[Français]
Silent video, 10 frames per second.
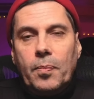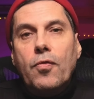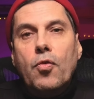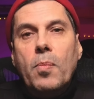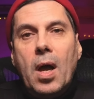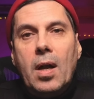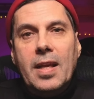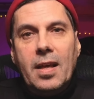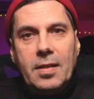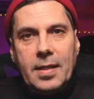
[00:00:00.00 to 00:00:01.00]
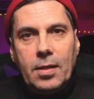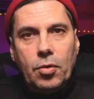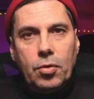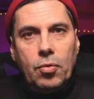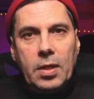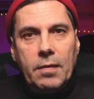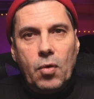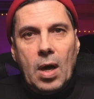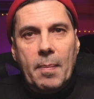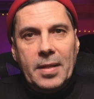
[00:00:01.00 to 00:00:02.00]
Je vous mets un lien ci-dessous qui
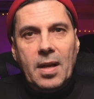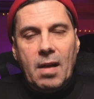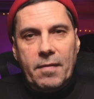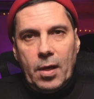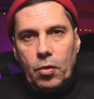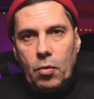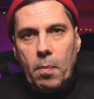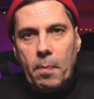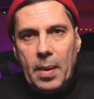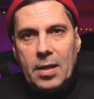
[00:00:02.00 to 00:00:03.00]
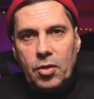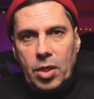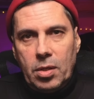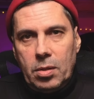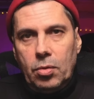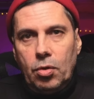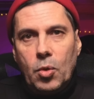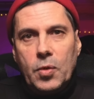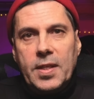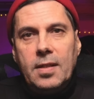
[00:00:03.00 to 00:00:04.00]
vous ramènera vers une page de
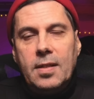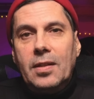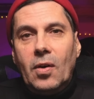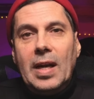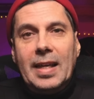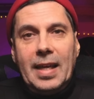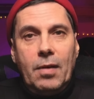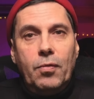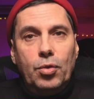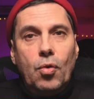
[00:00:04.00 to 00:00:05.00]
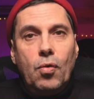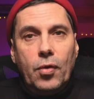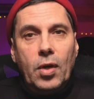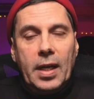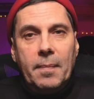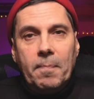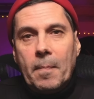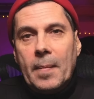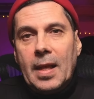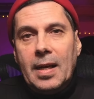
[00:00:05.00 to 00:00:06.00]
mon site dans laquelle vous trouverez
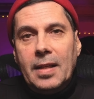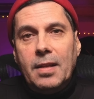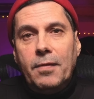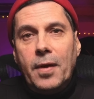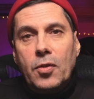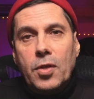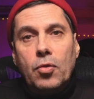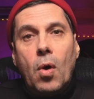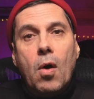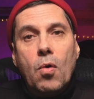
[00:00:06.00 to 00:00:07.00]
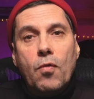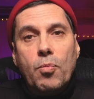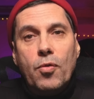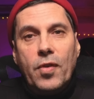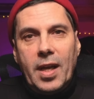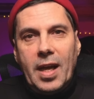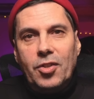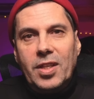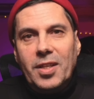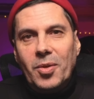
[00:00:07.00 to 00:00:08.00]
les différents endroits où vous pouvez
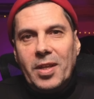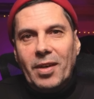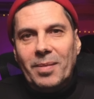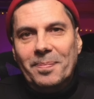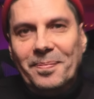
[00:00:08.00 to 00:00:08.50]
acheter ce livre.